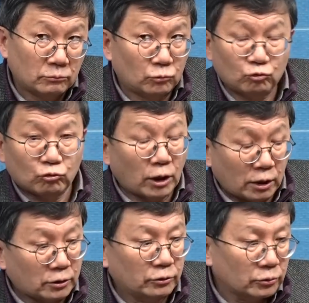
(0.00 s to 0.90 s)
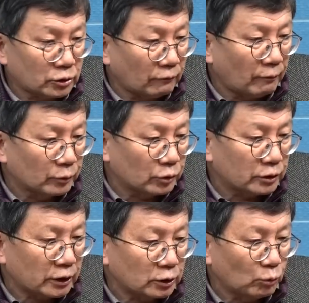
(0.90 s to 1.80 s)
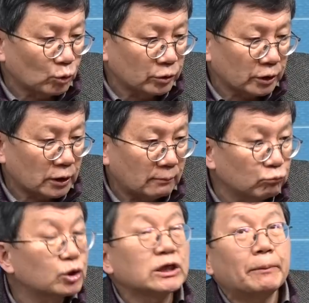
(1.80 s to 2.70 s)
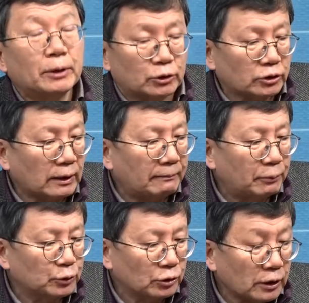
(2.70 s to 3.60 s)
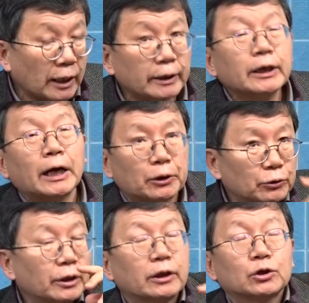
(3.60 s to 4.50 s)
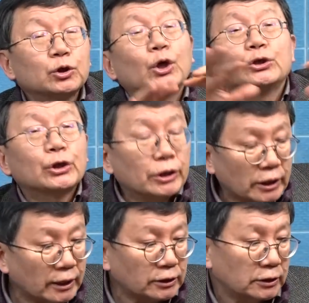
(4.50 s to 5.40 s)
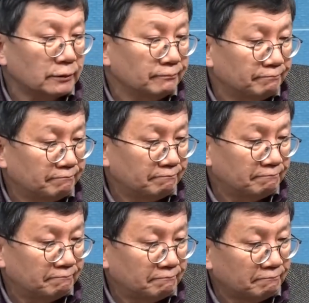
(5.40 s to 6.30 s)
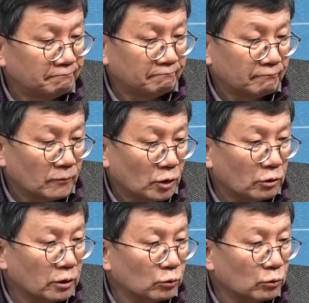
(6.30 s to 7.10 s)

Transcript: 누가 그 서버보드를 살지 모르니까. 무차별적 살포죠. 가긴 갈 거다. 이거 그 언저리까지. 이거랑